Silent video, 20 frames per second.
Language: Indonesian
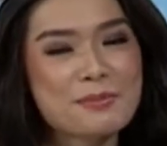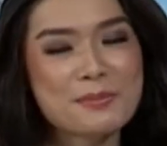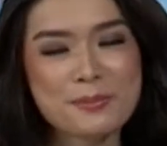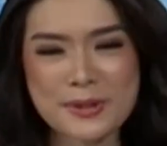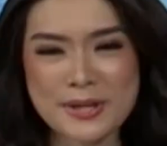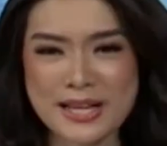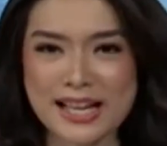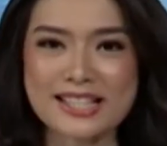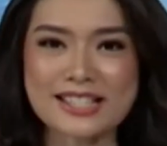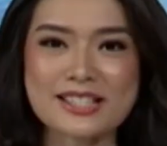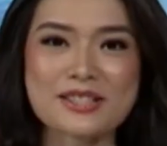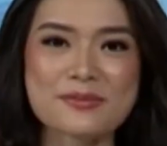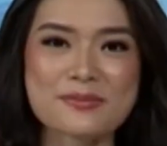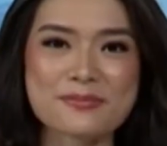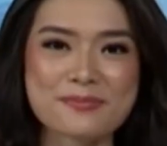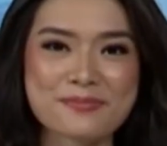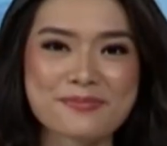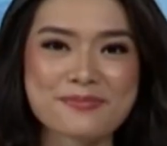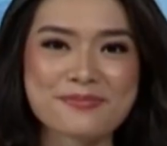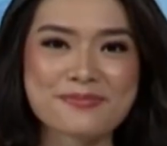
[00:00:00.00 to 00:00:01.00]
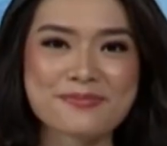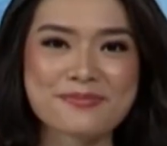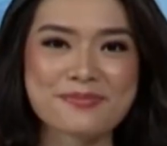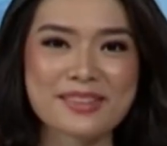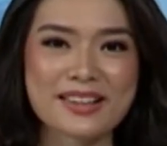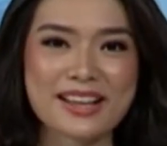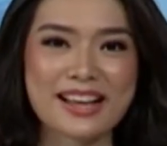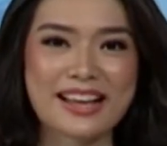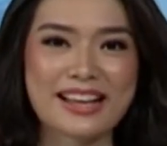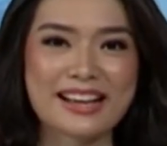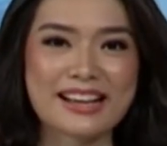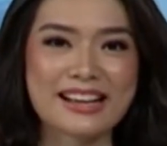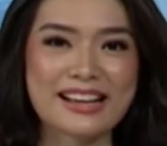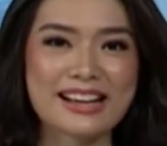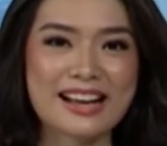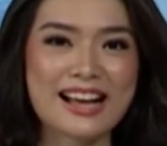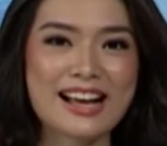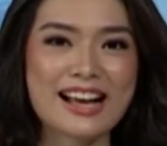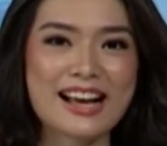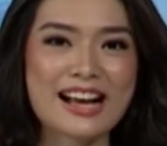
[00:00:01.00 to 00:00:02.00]
Pedas.
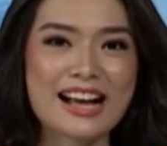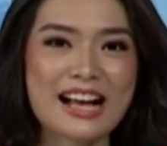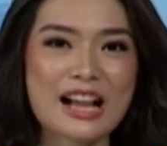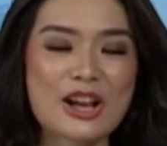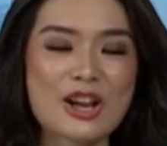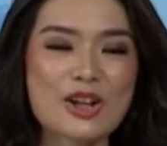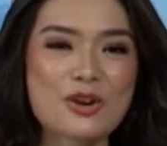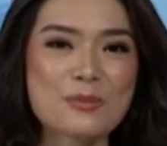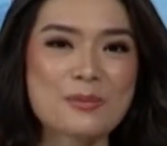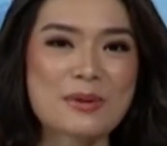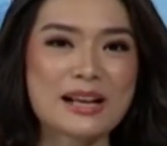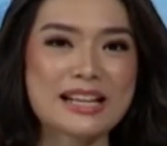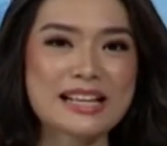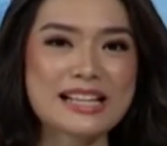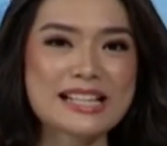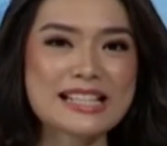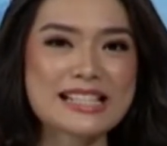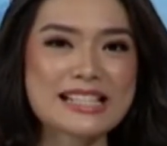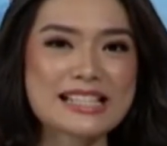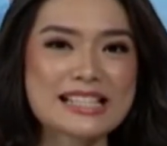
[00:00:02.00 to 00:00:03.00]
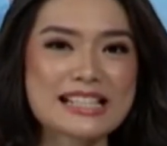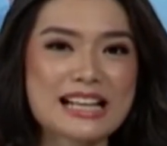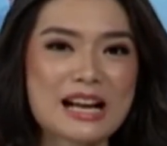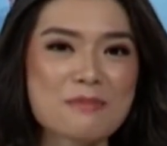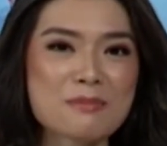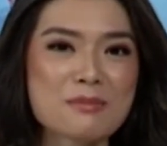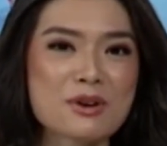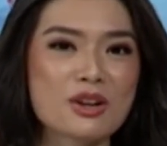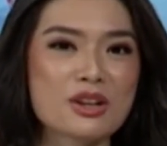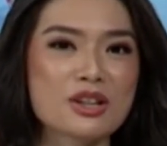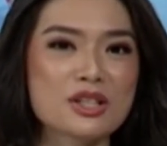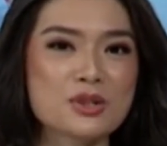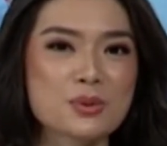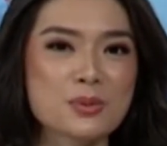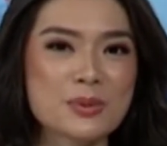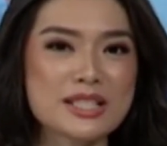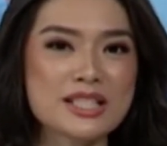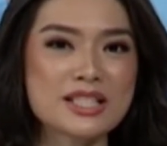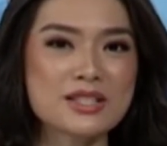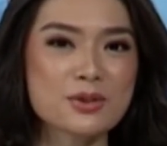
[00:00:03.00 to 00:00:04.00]
Karena kalau manis, I'm not a
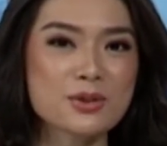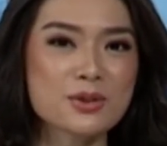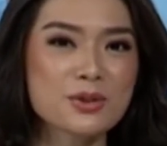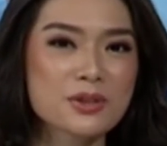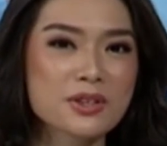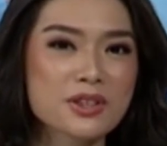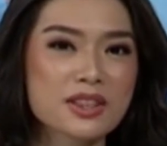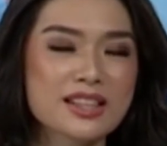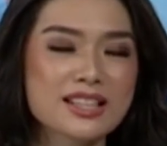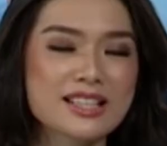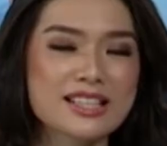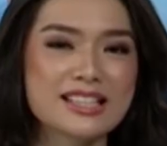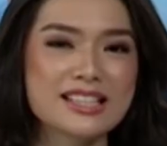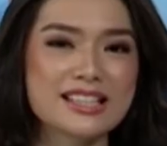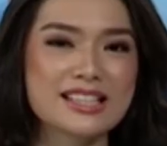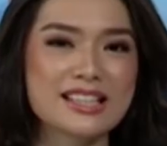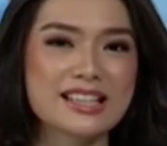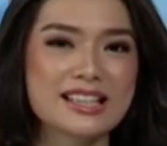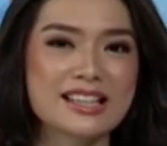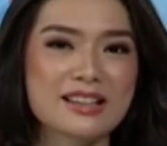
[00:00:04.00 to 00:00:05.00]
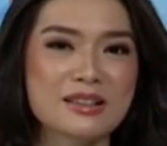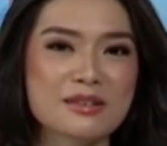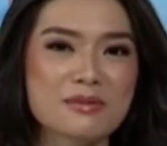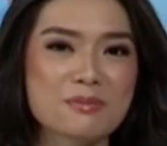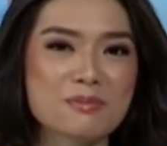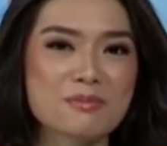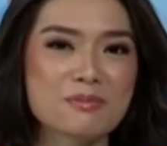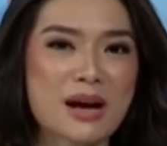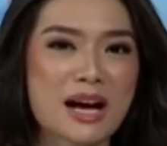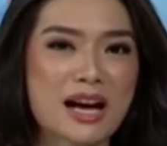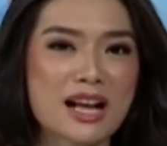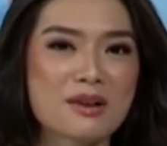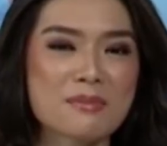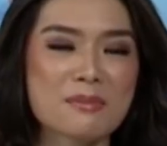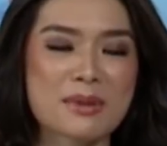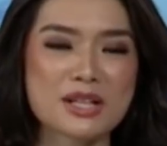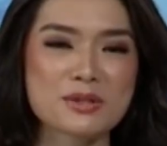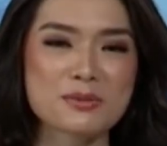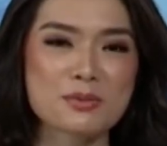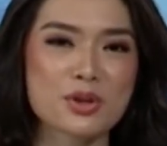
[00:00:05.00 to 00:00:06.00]
sweet tooth, jadi makanan
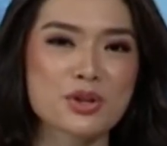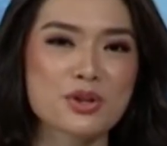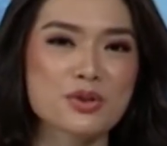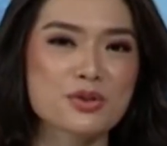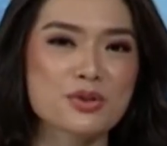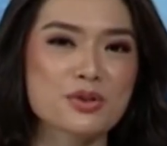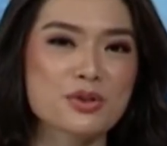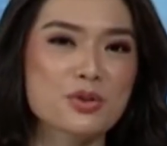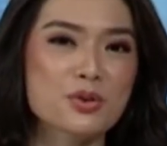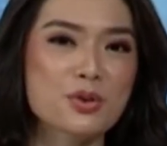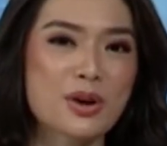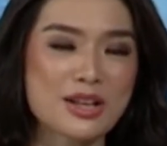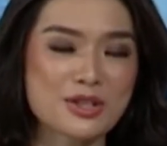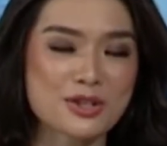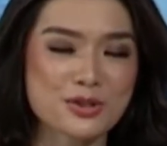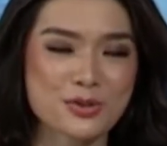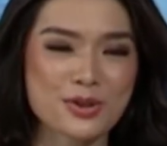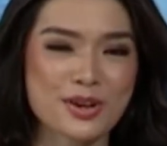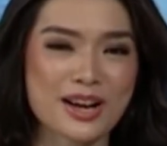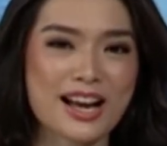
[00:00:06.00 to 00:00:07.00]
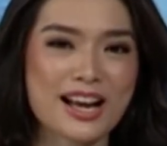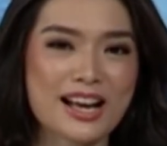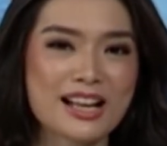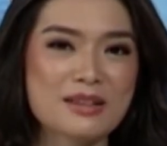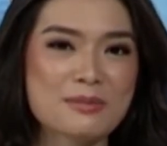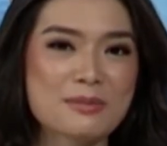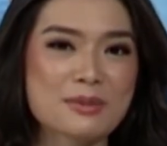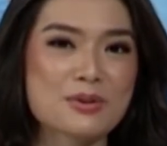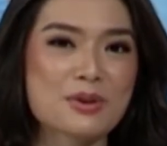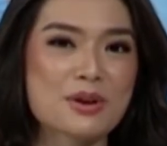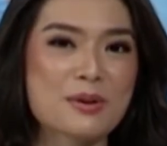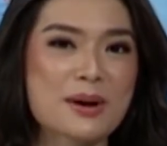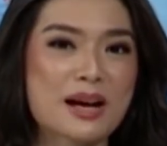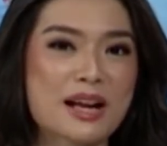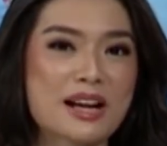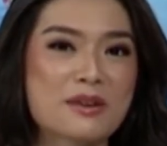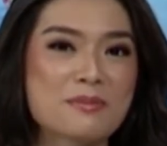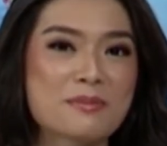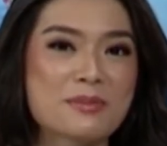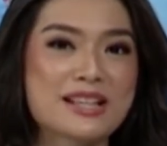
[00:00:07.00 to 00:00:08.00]
manis mungkin kurang suka, lebih suka
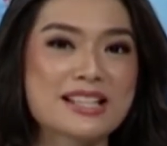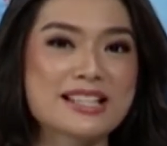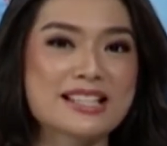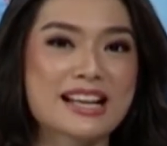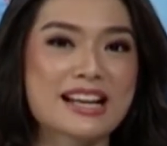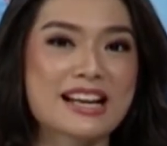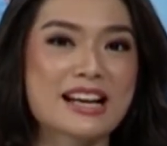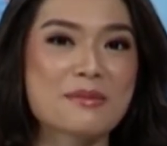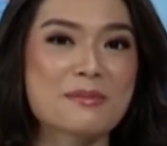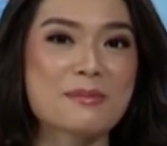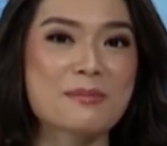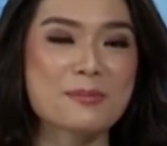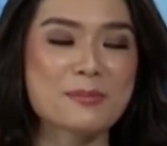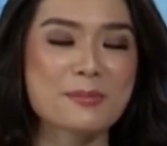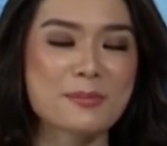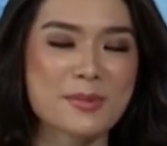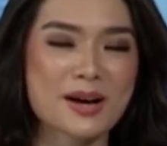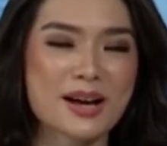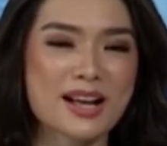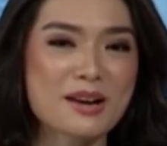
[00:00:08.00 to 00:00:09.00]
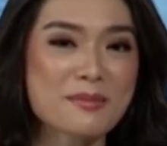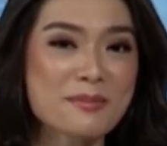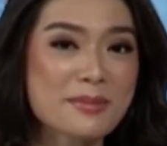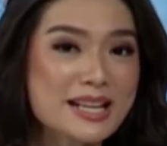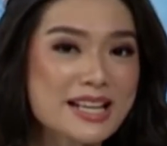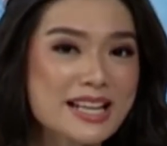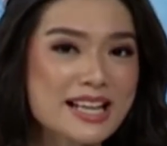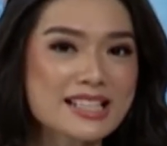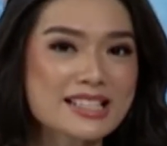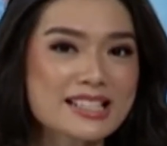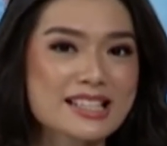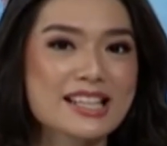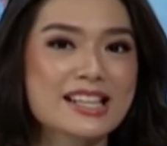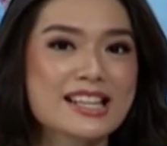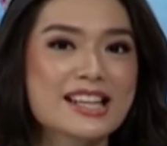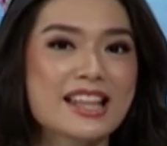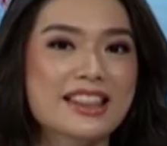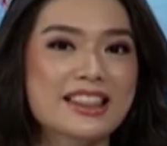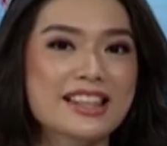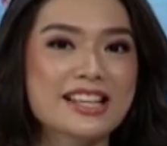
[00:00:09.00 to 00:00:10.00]
makanan pedas karena makanan pedas
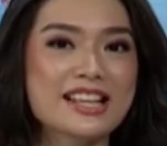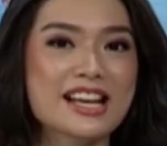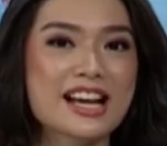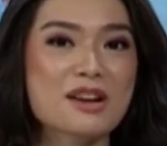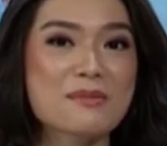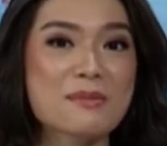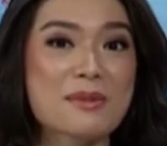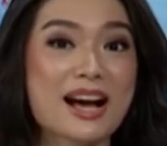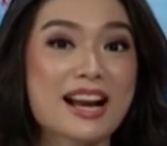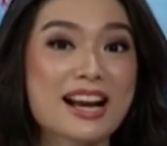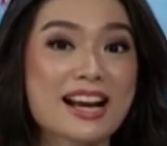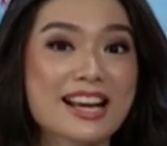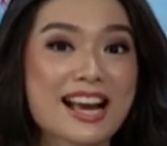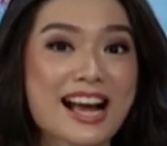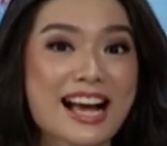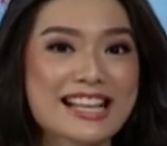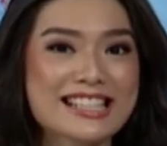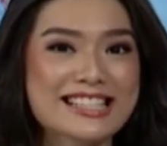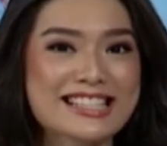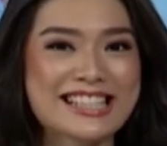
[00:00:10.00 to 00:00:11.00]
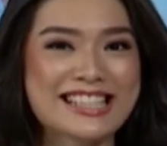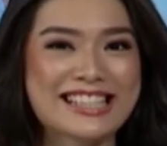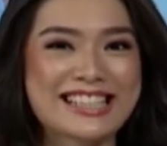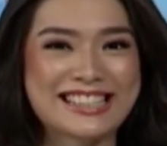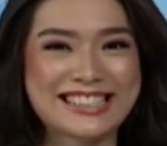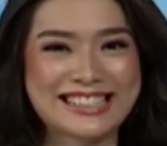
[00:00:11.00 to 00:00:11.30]
identik dengan makanan yang asin.